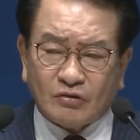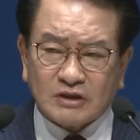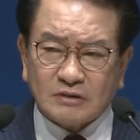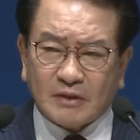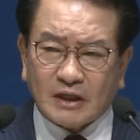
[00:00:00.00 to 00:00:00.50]

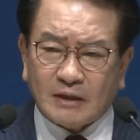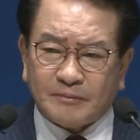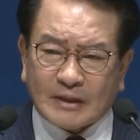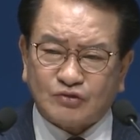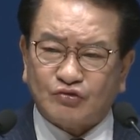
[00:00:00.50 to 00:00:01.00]

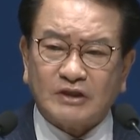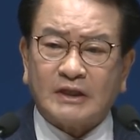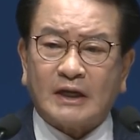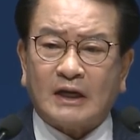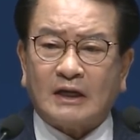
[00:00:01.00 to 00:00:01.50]
통신망의
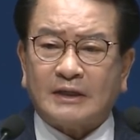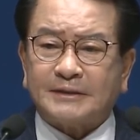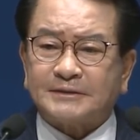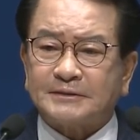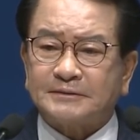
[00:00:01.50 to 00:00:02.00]
파수꾼이 되라
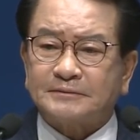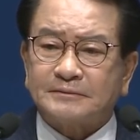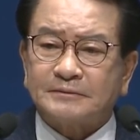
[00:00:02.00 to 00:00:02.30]
그랬어요.